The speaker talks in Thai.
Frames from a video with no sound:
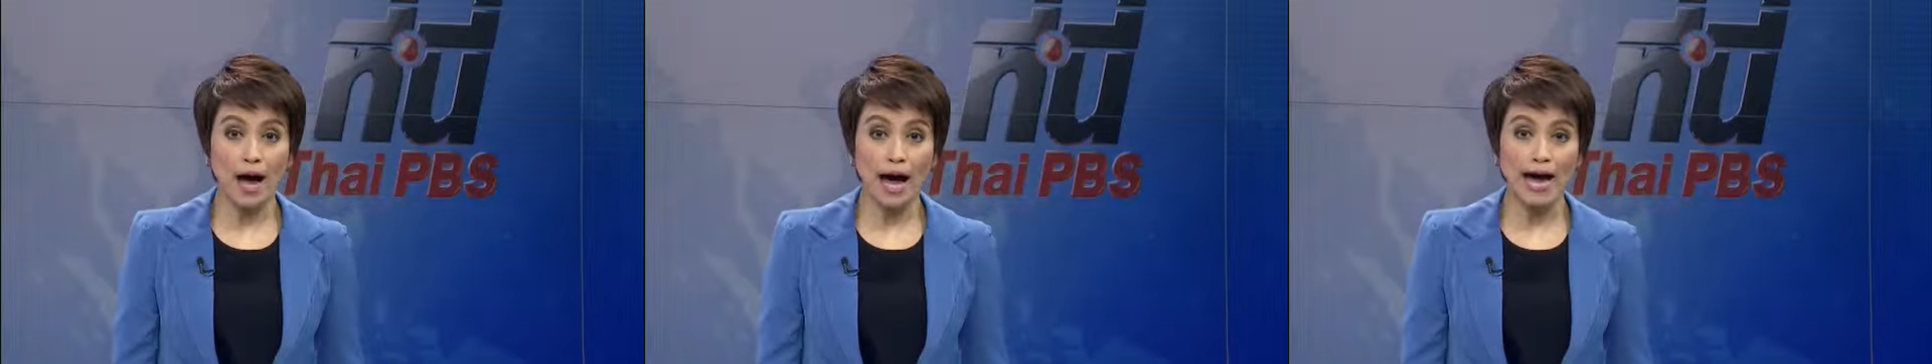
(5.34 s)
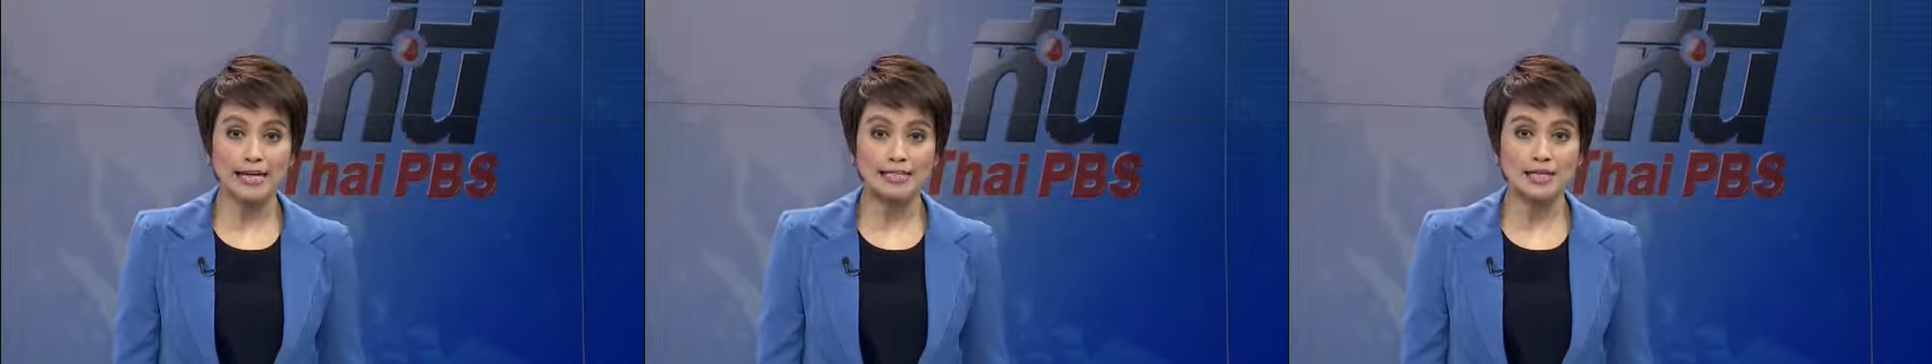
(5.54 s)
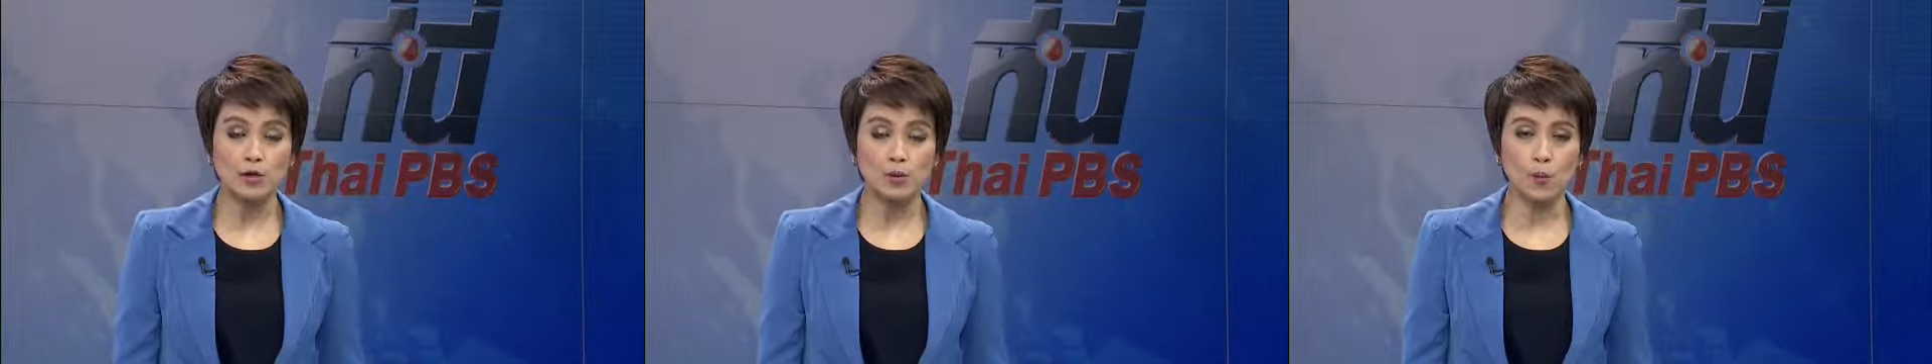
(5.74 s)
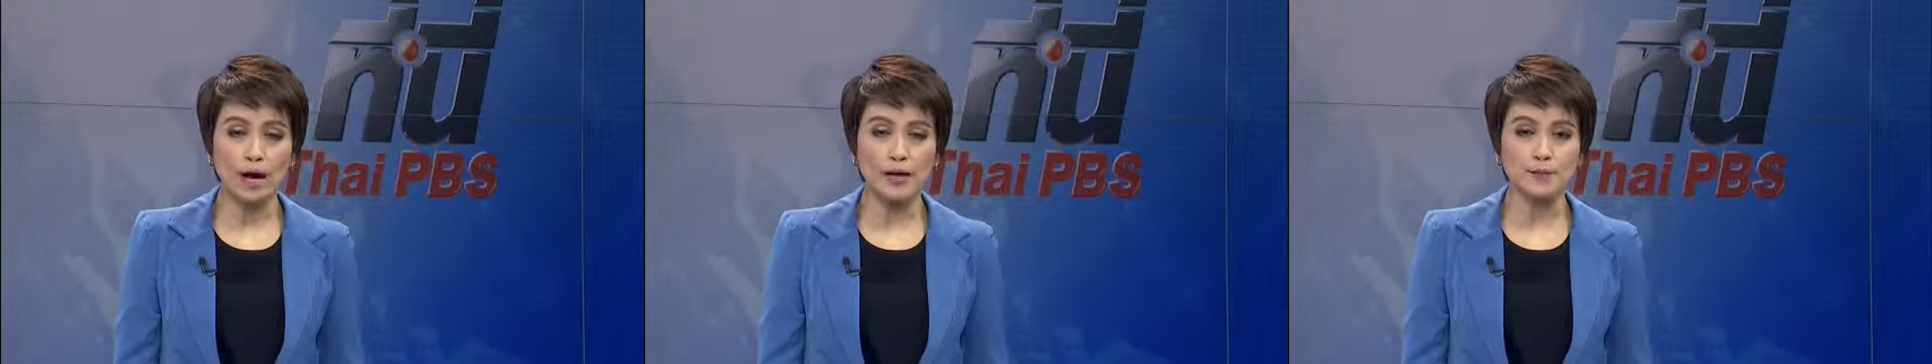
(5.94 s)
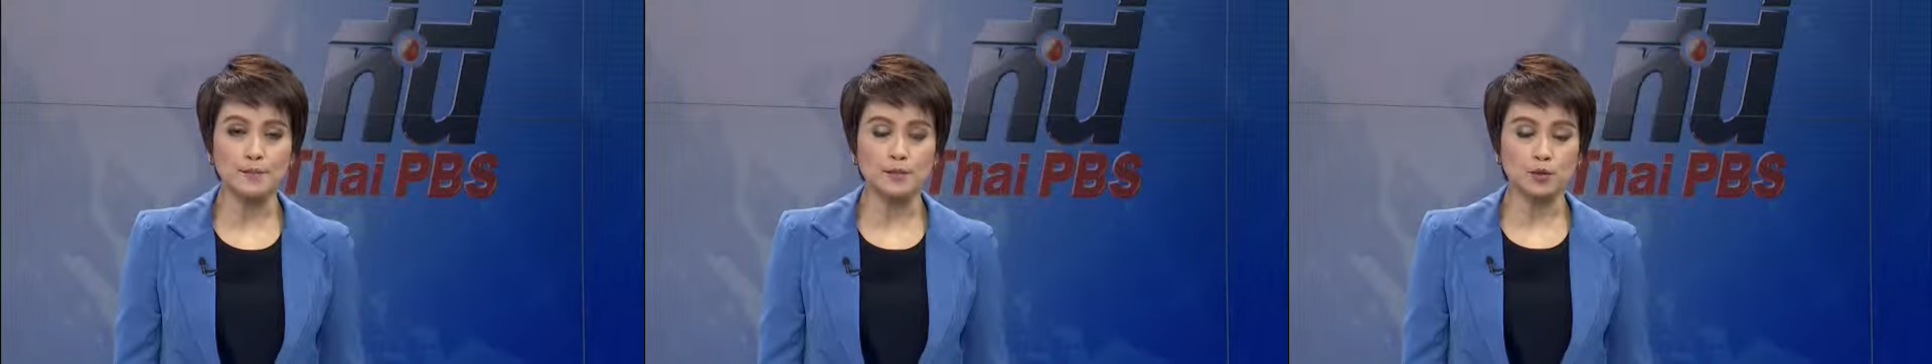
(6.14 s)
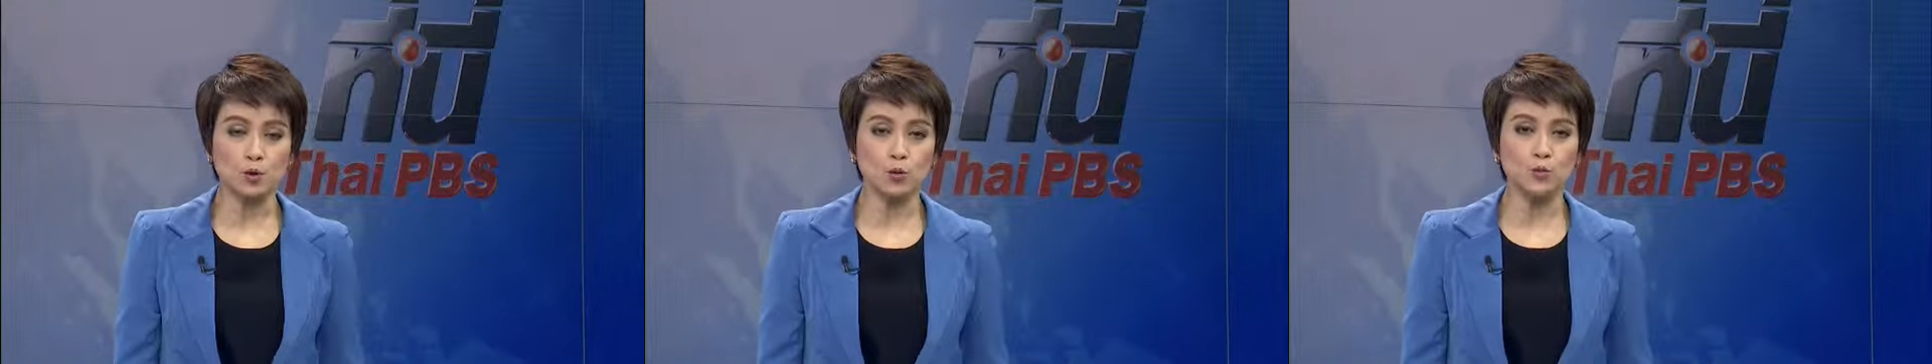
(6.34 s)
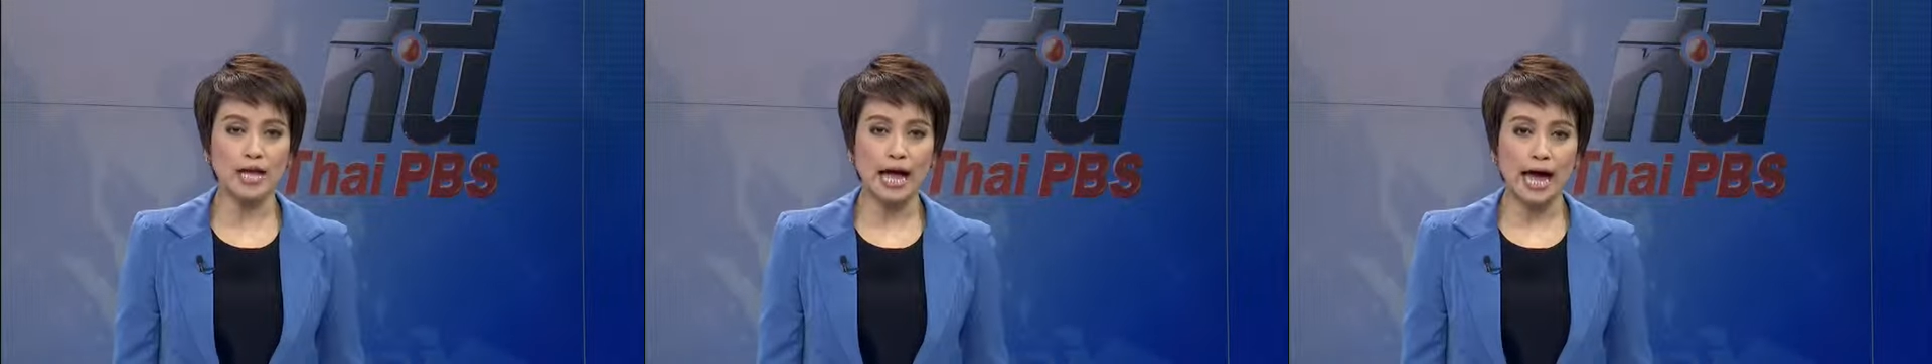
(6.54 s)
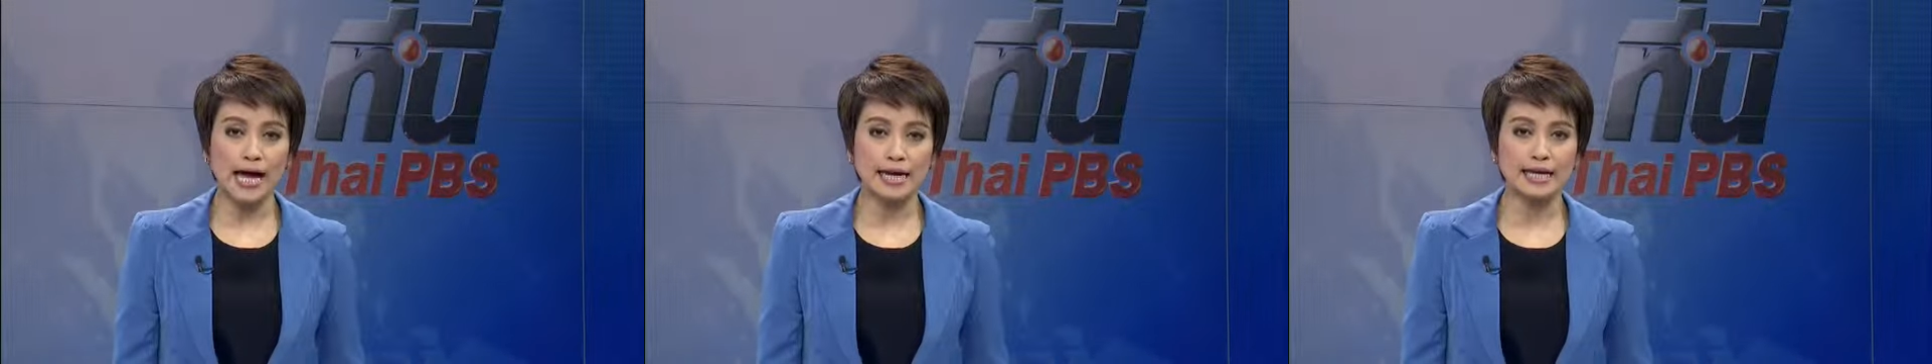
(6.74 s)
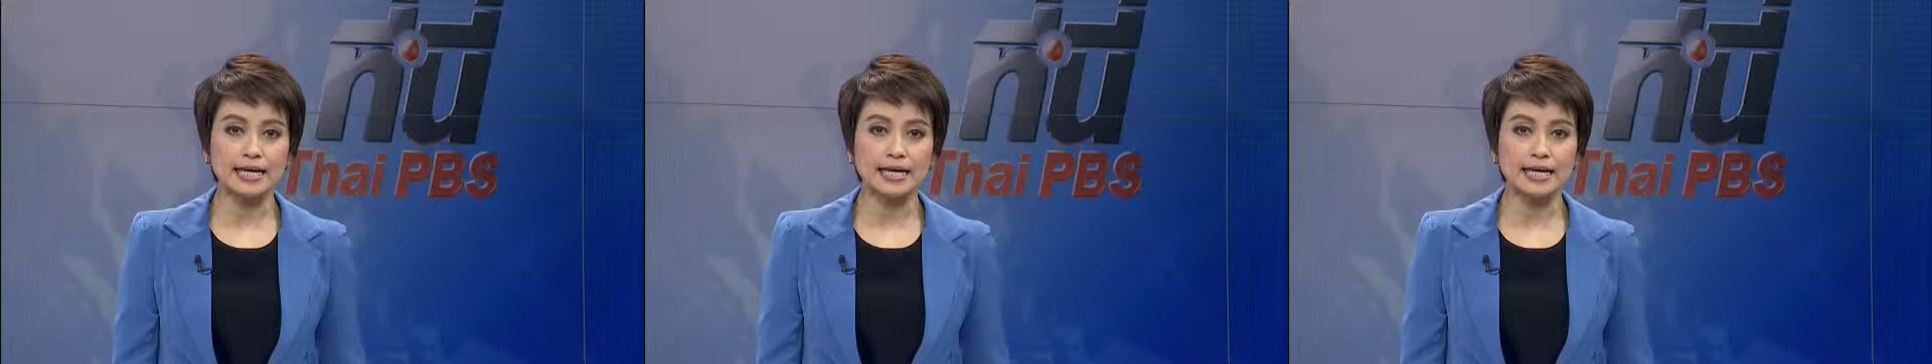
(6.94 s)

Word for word: วาย จังหวัดปทุมธา